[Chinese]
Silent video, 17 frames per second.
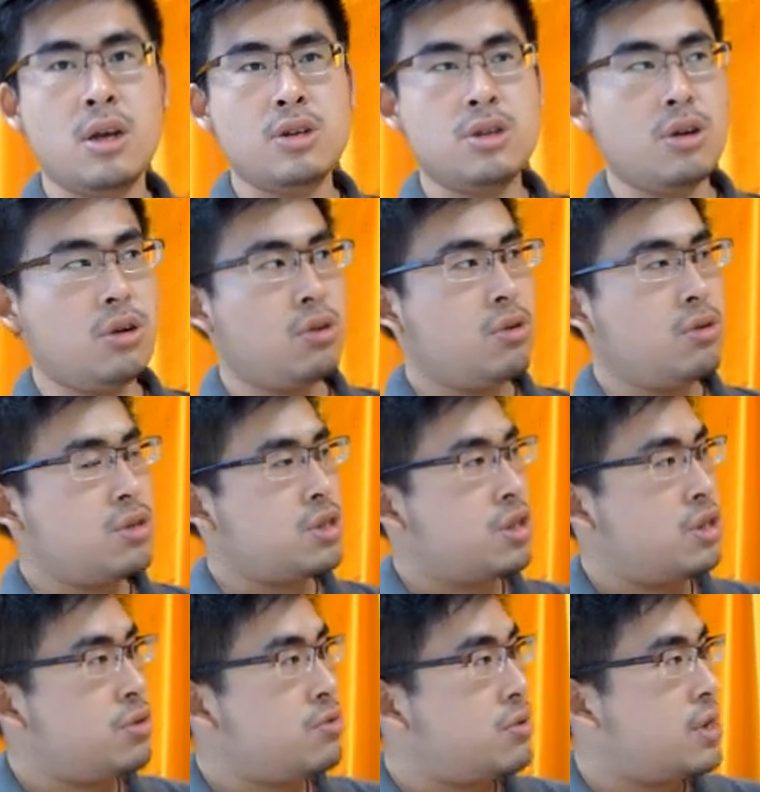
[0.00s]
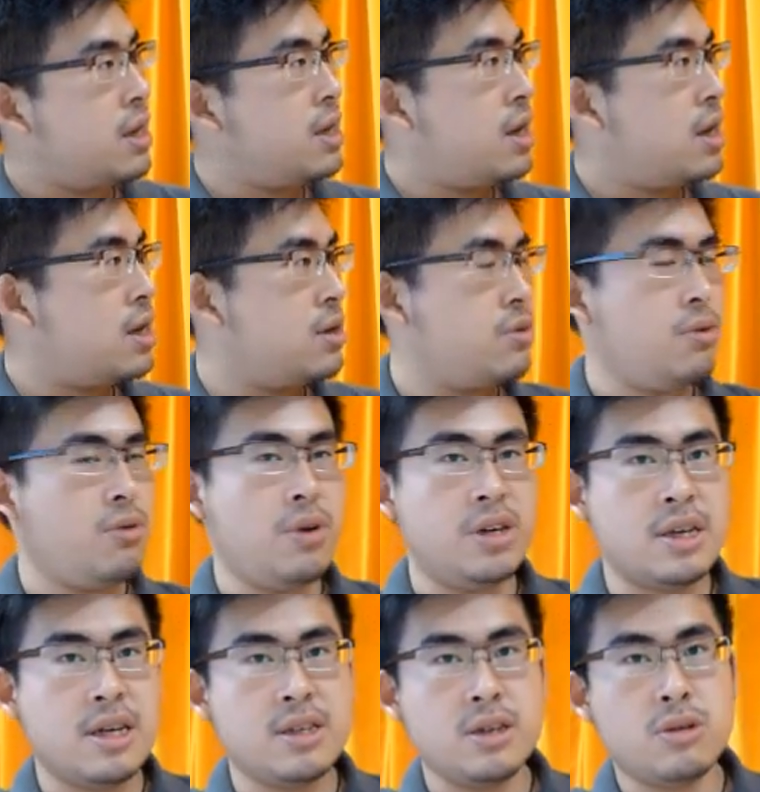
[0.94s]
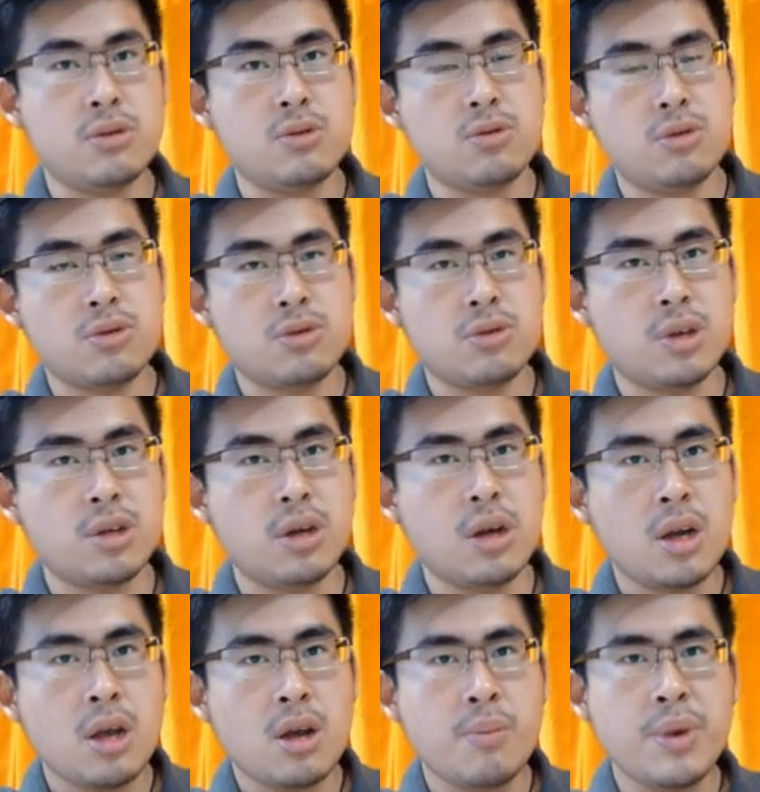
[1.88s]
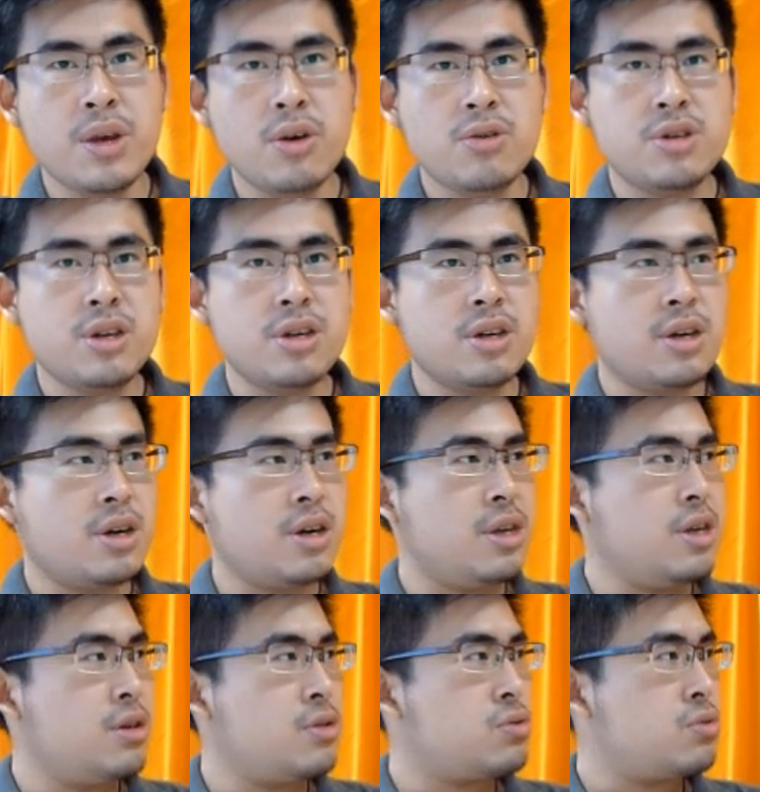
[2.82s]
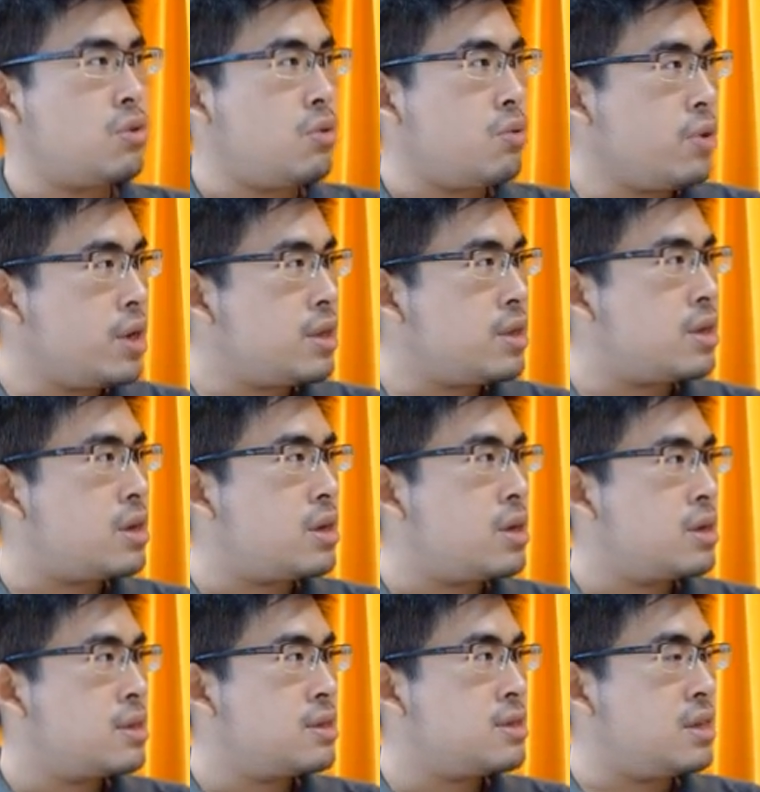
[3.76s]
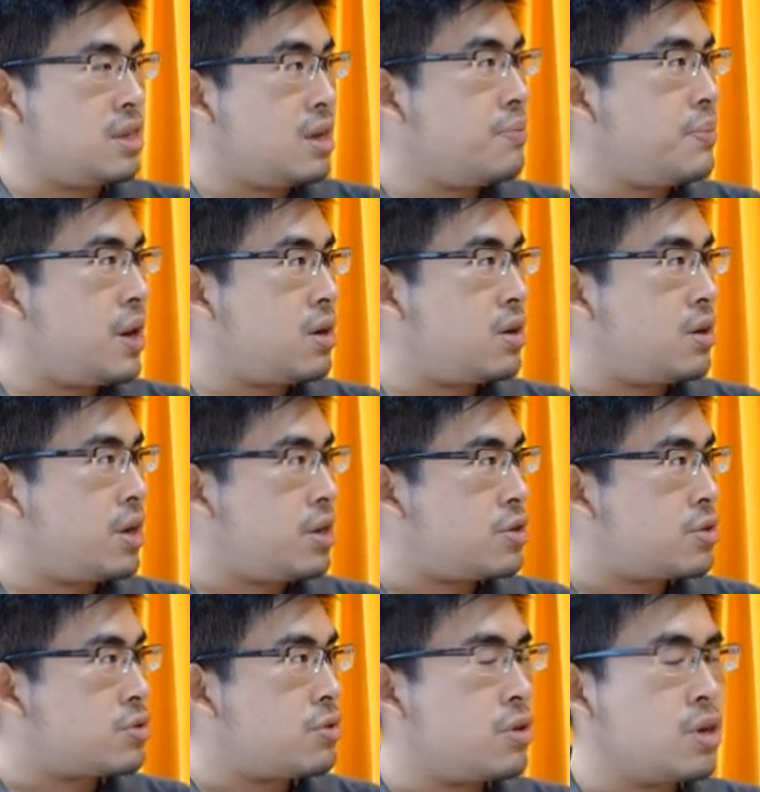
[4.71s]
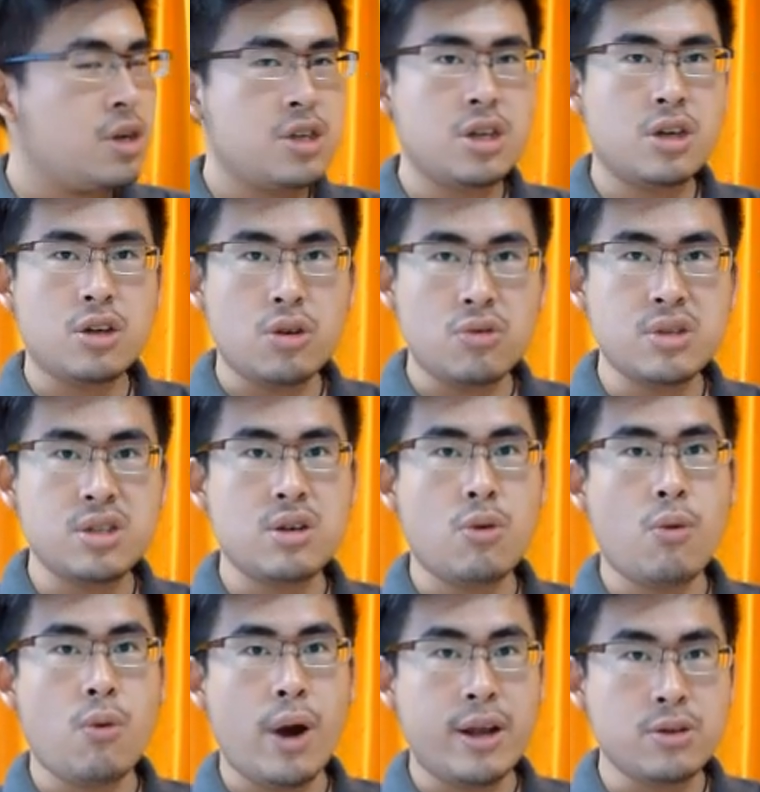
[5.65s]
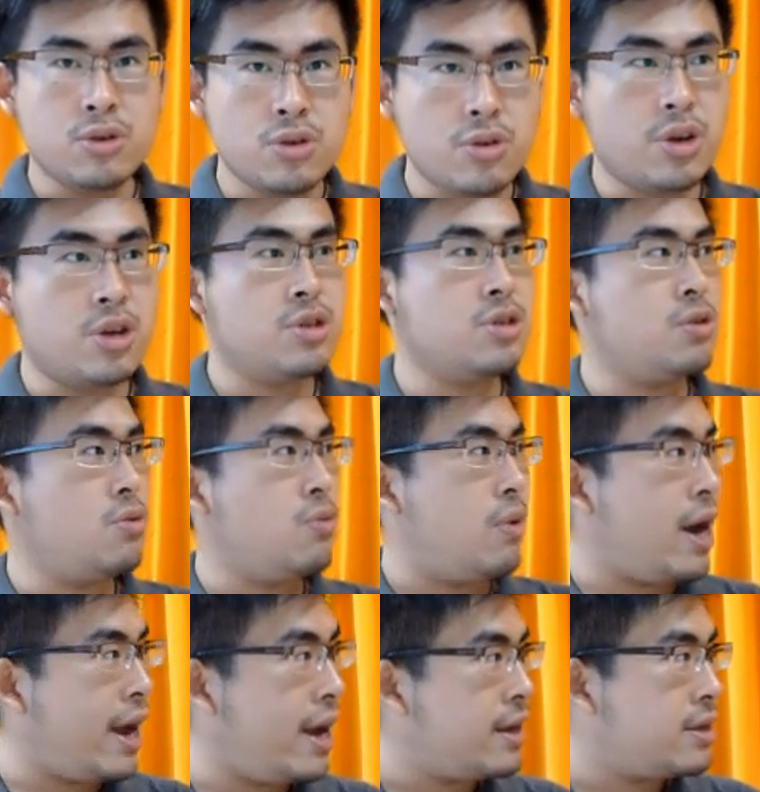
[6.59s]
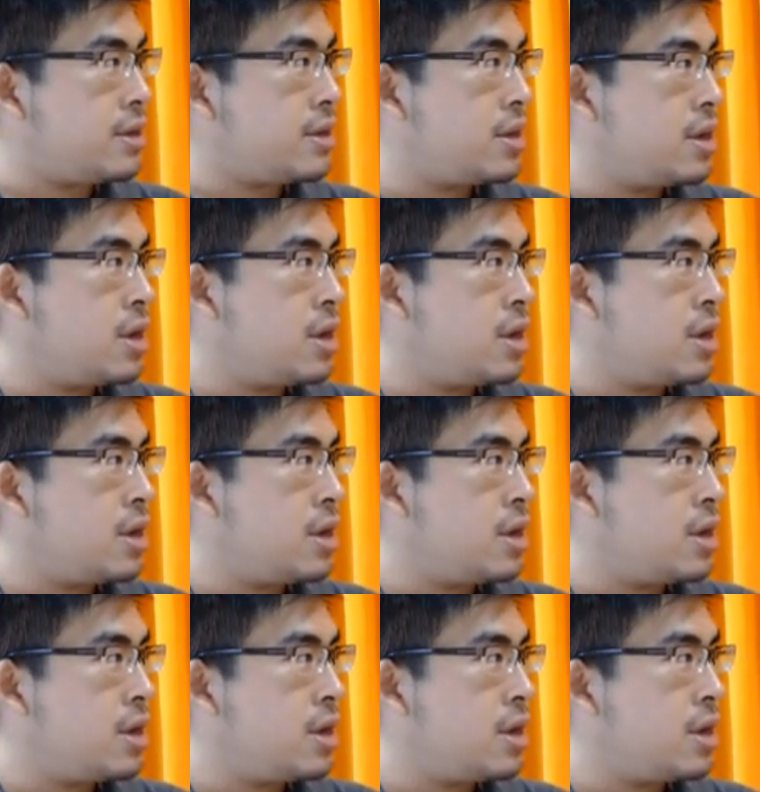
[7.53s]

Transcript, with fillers: 就诚如刚刚远山先生所说的，没有任何一个所谓的检验报告可以说这个东西完全是无害的。